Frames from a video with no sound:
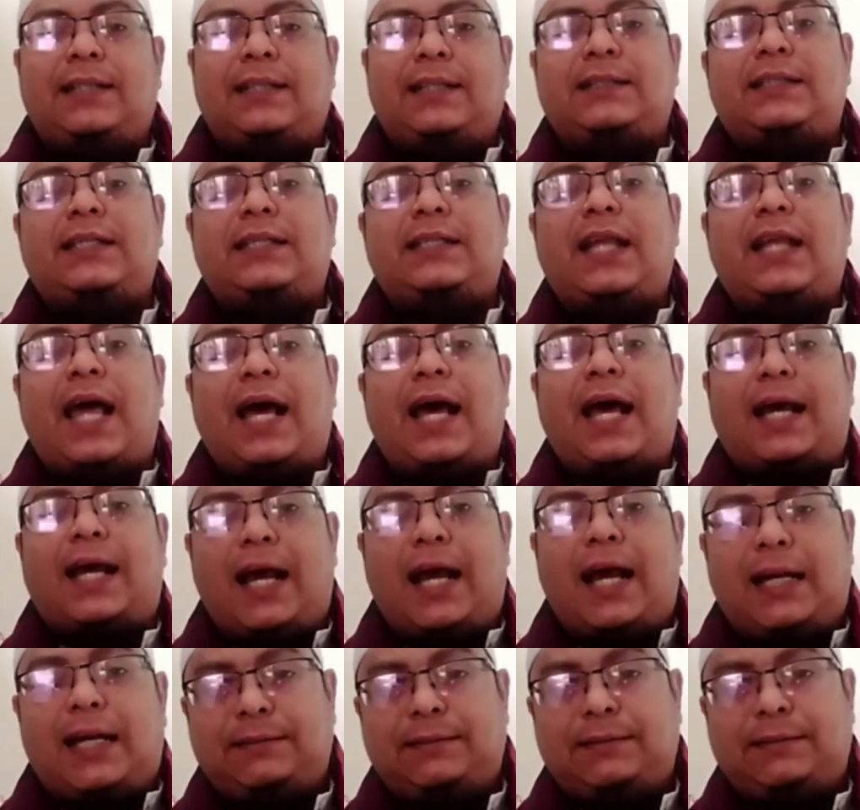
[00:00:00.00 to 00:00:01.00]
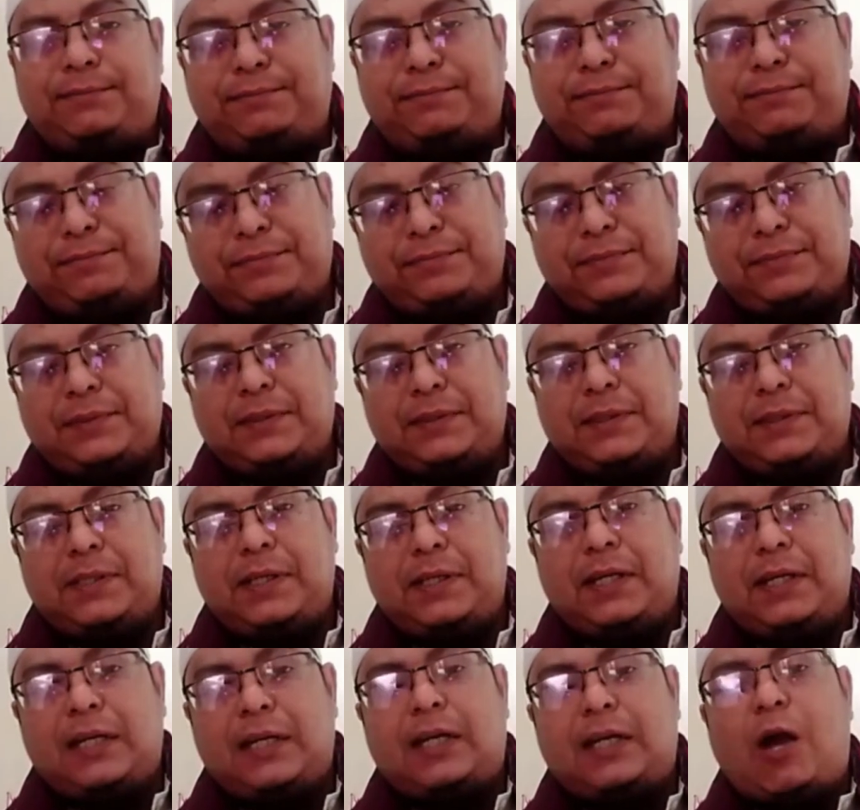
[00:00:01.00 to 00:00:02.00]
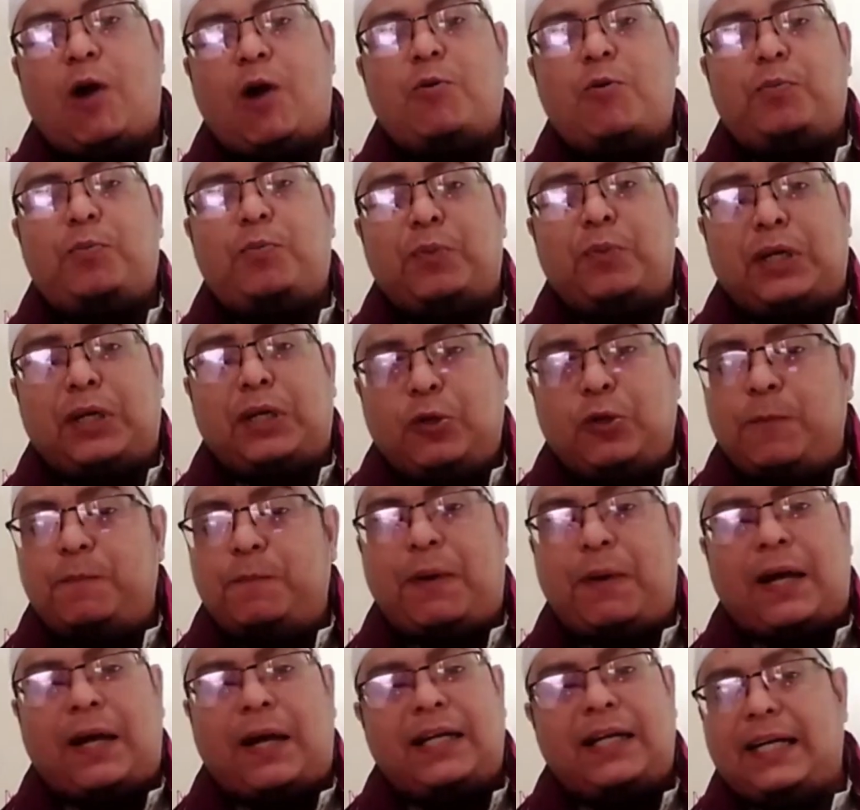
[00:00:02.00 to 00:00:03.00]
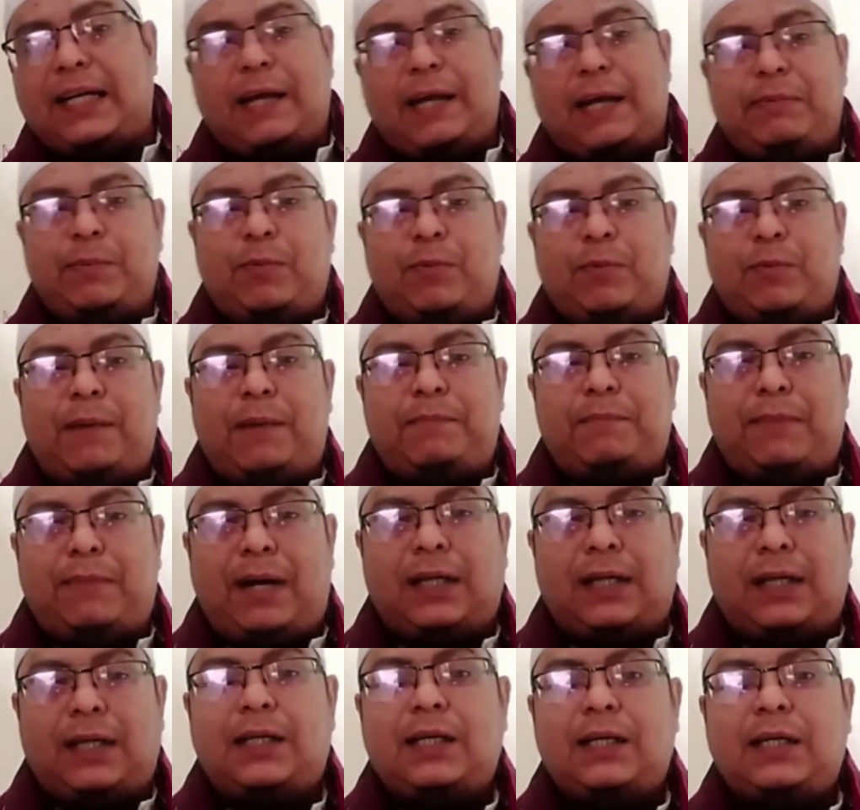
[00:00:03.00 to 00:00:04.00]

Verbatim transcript: kau berjumpa dengan Nabi Muhammad. Tapi jangan lama-lama.